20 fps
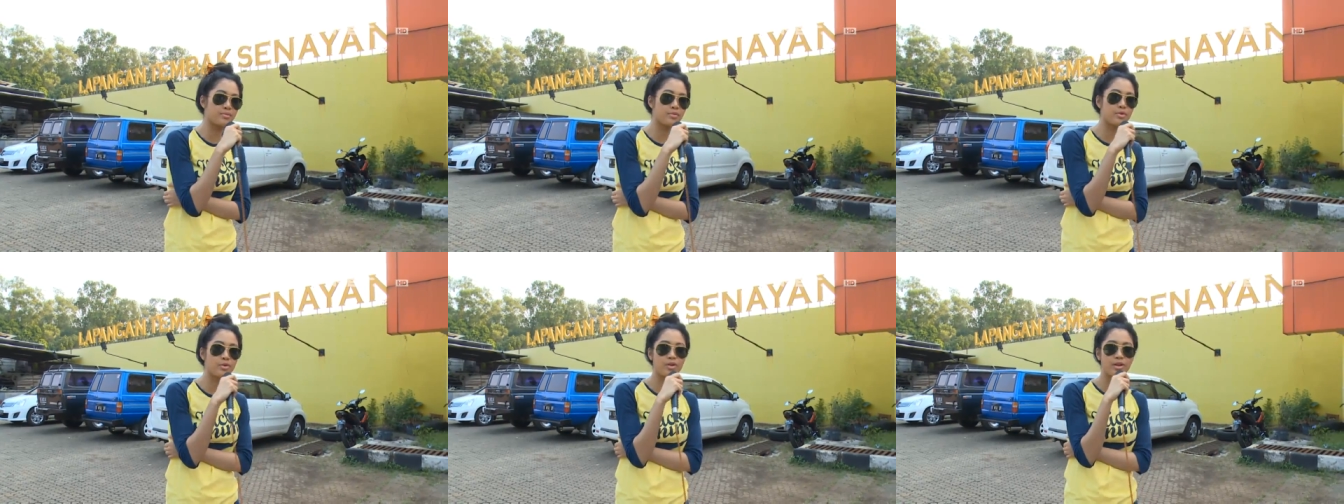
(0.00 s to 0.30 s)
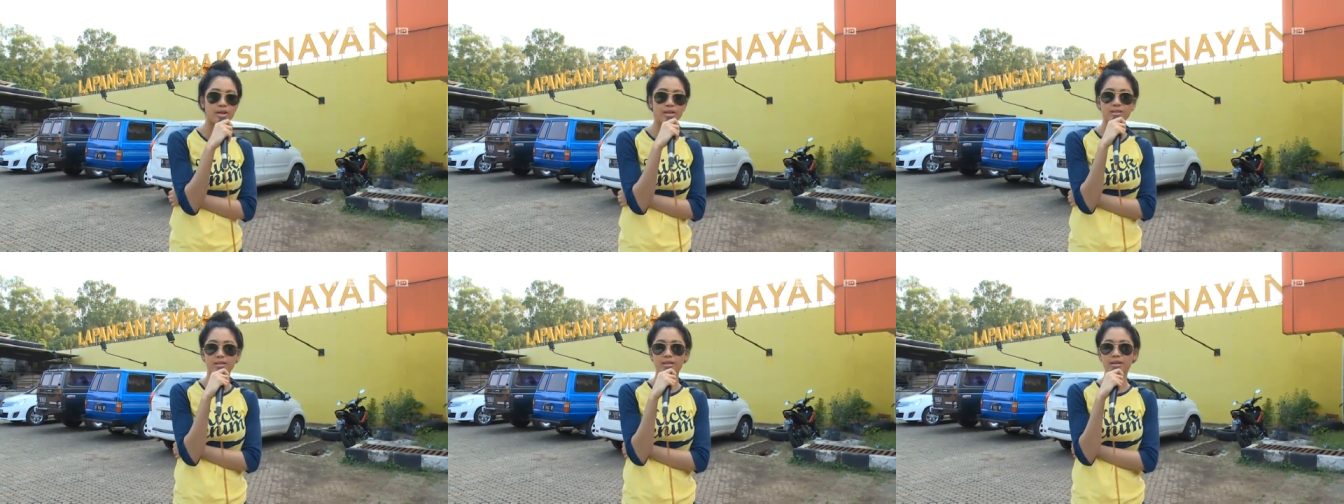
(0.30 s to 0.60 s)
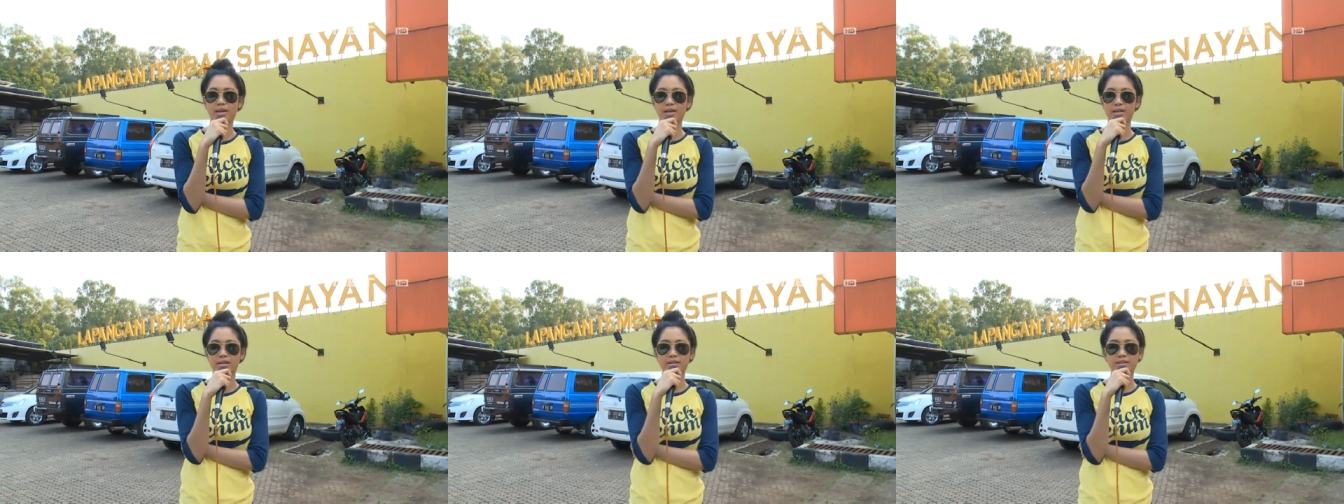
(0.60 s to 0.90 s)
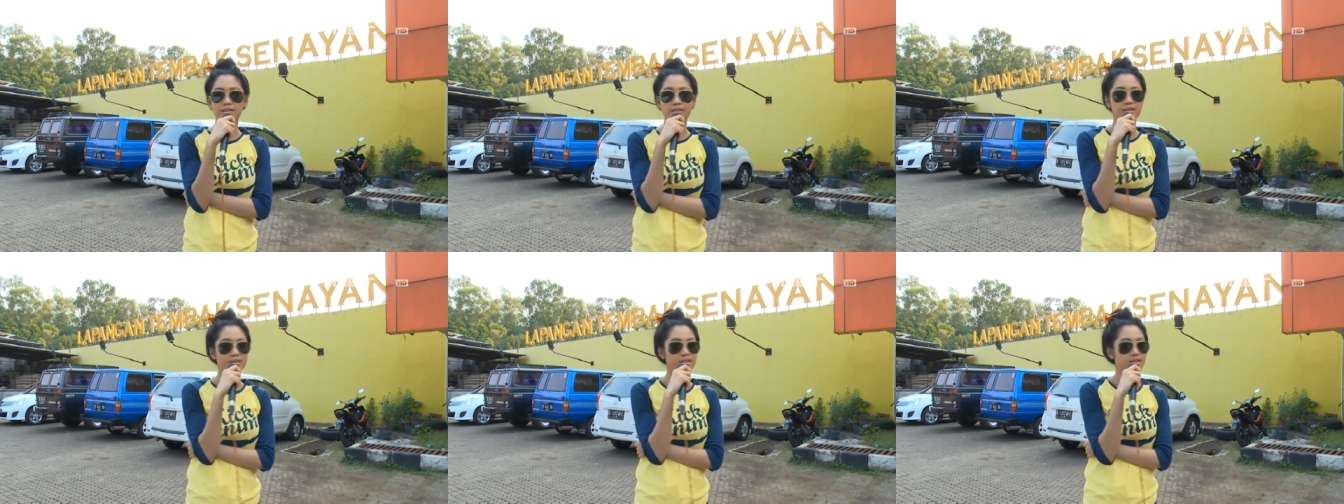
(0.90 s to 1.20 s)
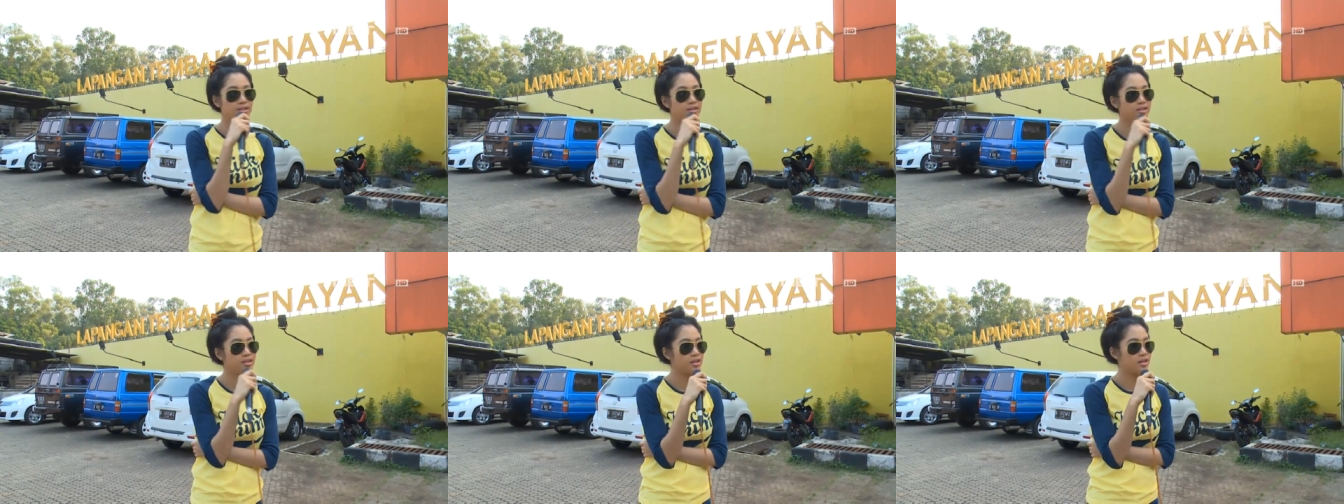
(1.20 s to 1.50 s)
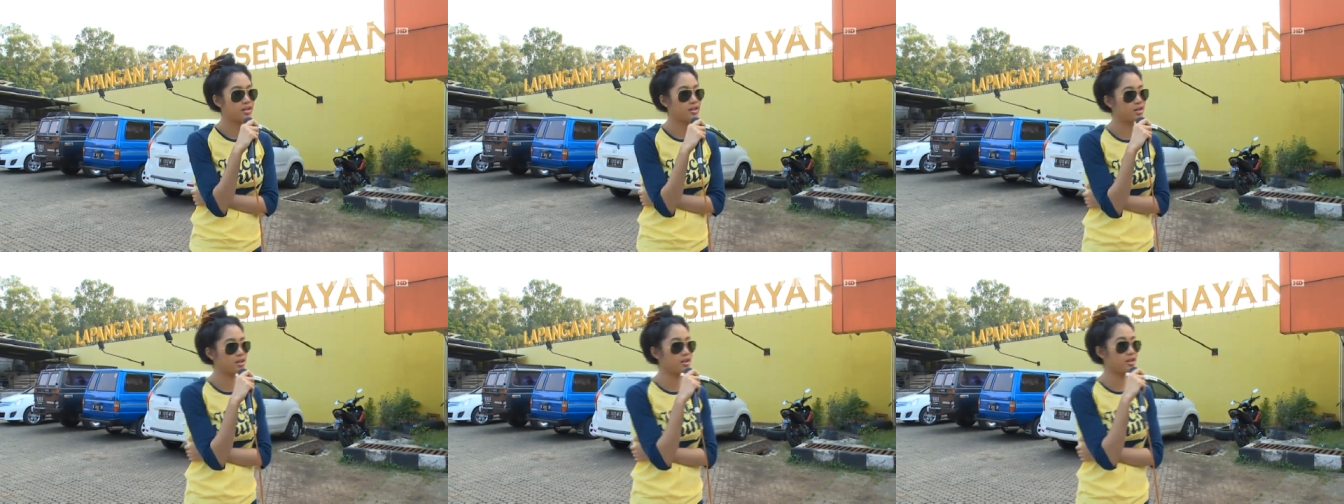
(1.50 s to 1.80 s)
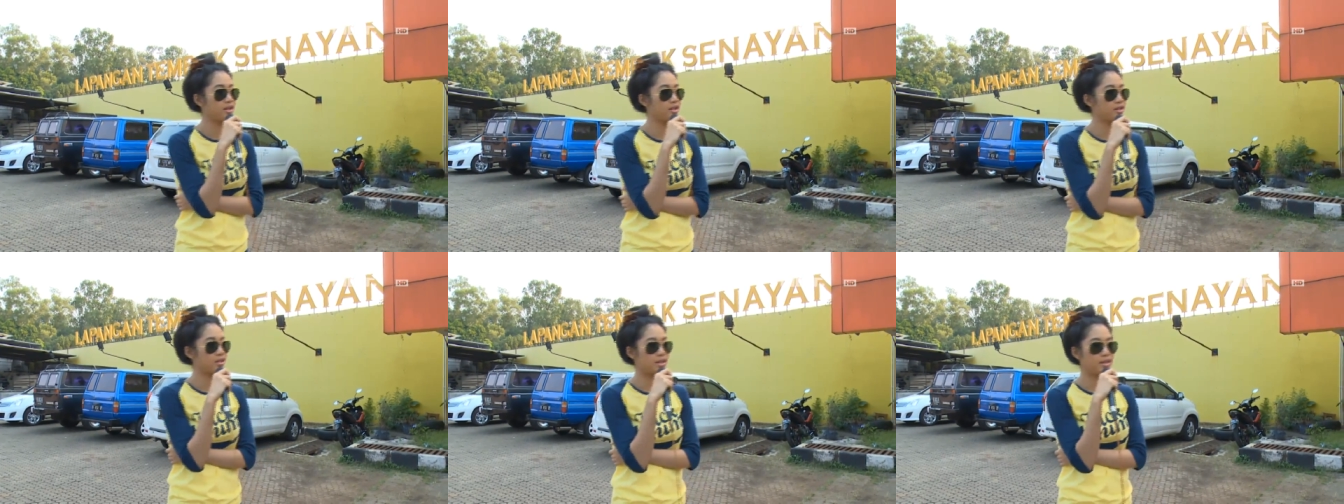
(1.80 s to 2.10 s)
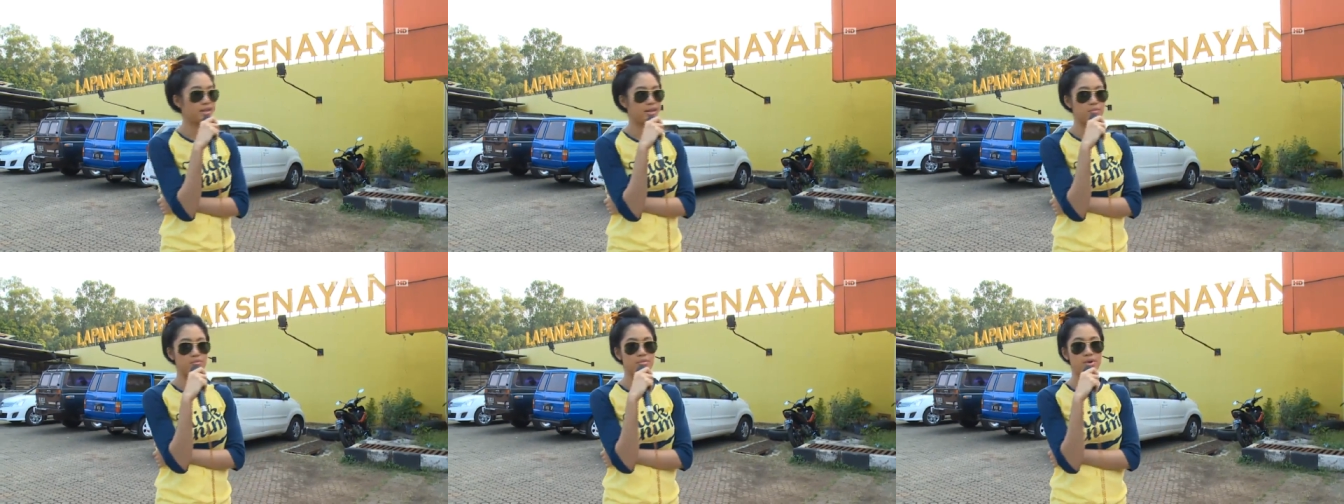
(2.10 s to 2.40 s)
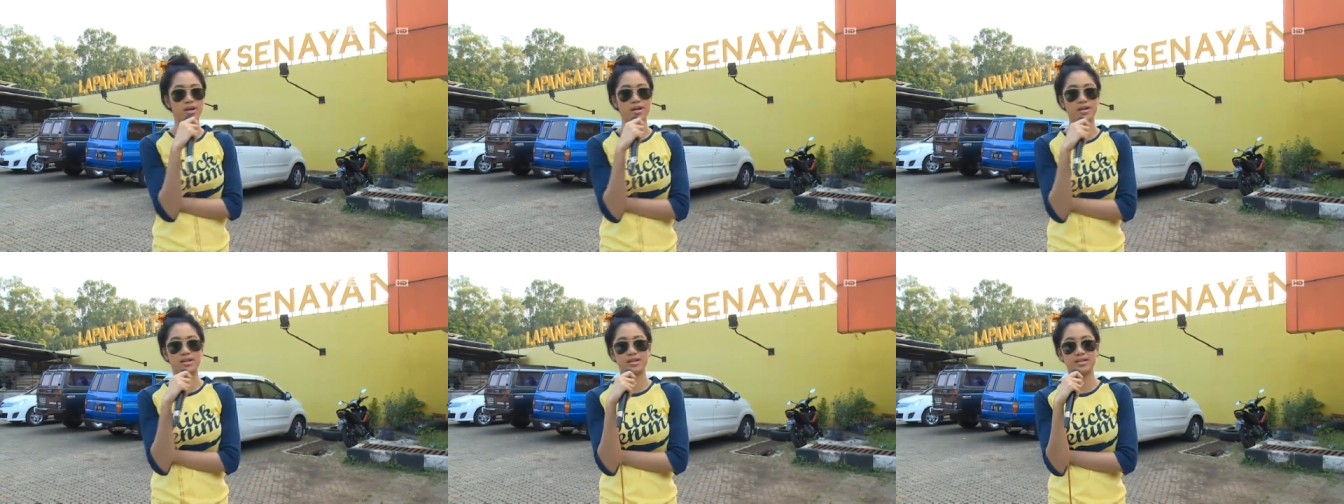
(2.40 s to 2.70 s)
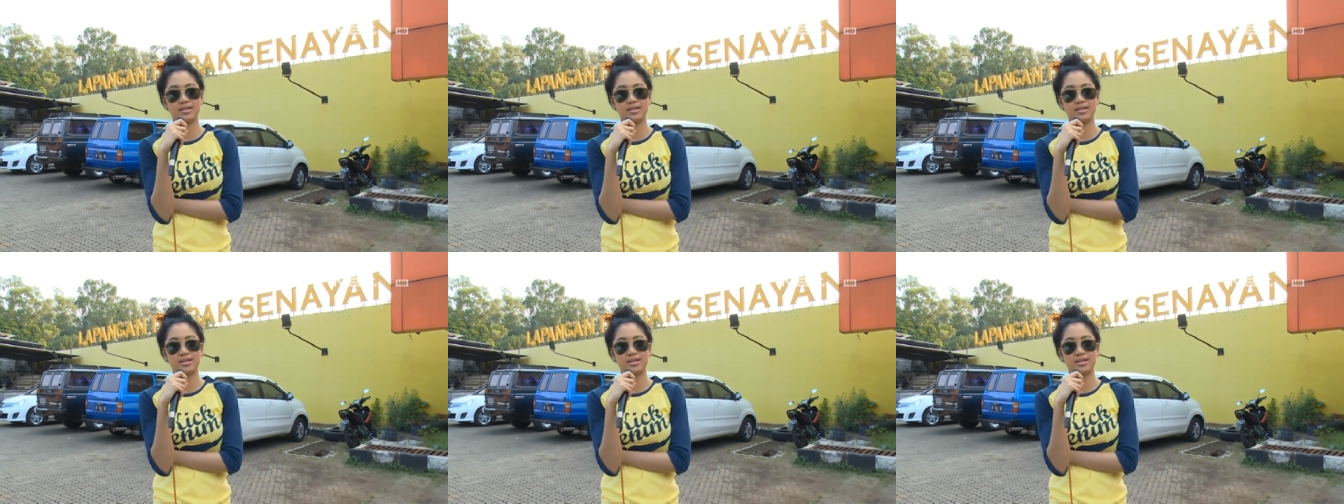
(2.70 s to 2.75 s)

mau latihan uh, latihan nembak